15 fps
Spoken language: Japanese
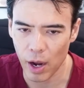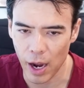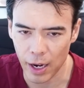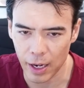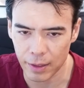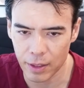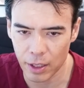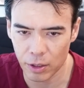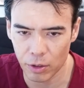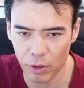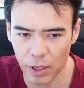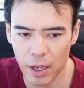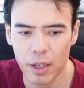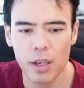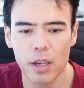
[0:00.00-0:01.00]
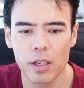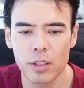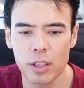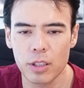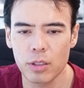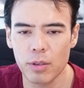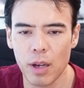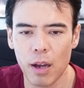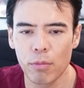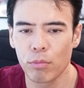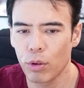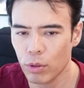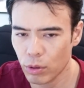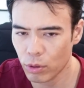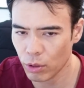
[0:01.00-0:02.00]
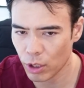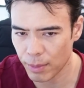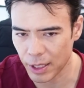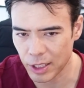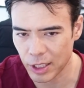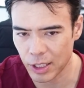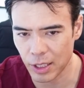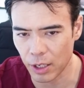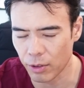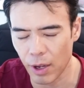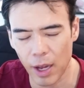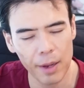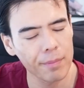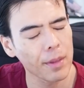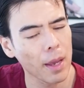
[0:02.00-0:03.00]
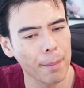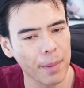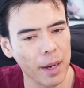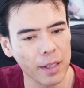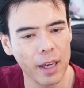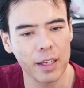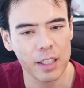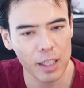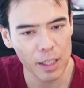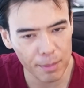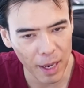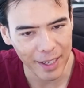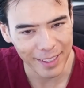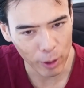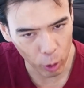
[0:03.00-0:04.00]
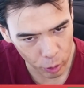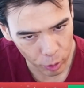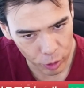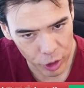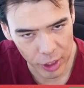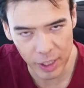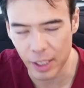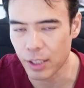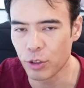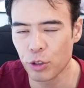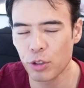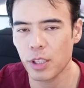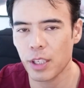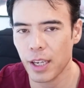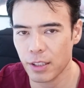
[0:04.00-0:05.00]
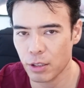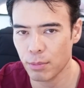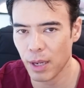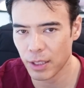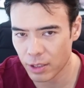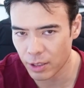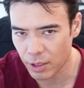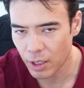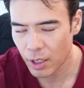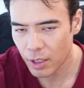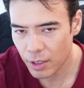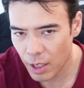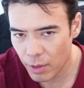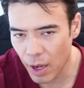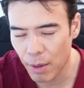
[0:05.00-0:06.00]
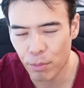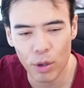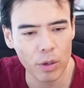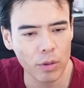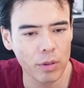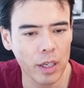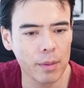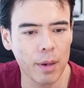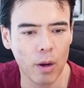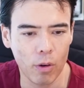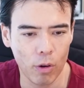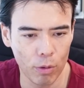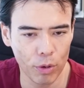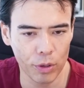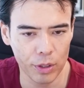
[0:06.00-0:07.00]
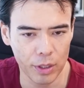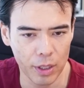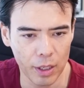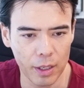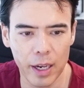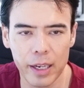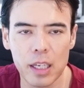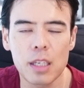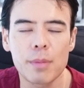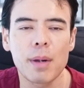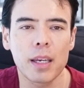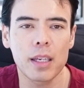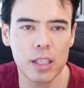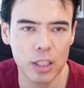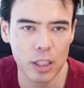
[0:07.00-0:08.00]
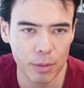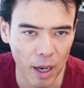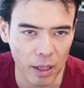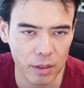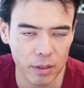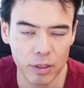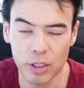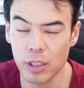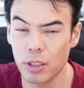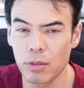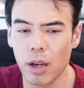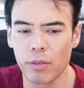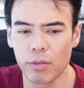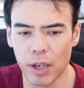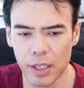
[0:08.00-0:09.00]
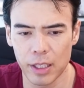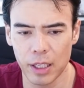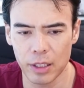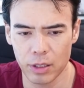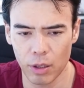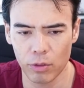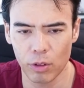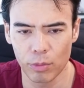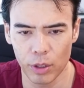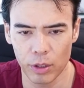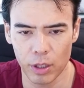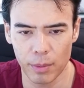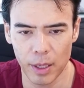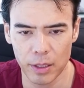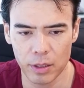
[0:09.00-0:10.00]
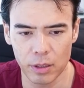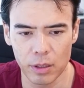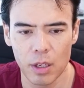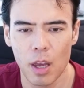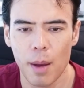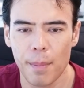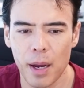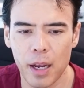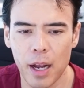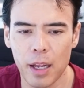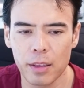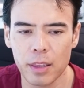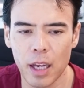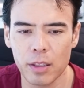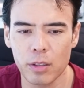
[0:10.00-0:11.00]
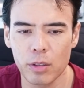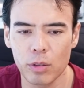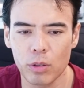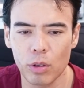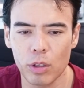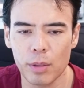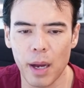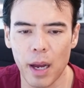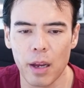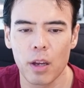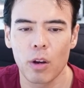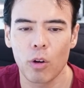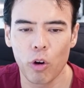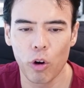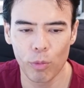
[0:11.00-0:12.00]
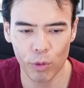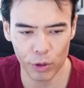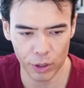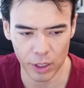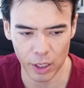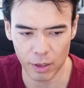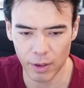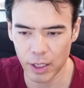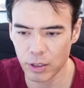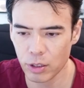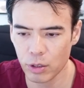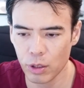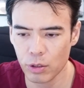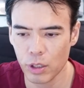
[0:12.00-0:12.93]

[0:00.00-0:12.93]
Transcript: 上がってるので、実はもっと今好きなのは、まだ今、この時期、12月末では僕は今、コモルティが今一番実は割安だと思ってます。まあ、簡単に言うと今、コモルティはすごく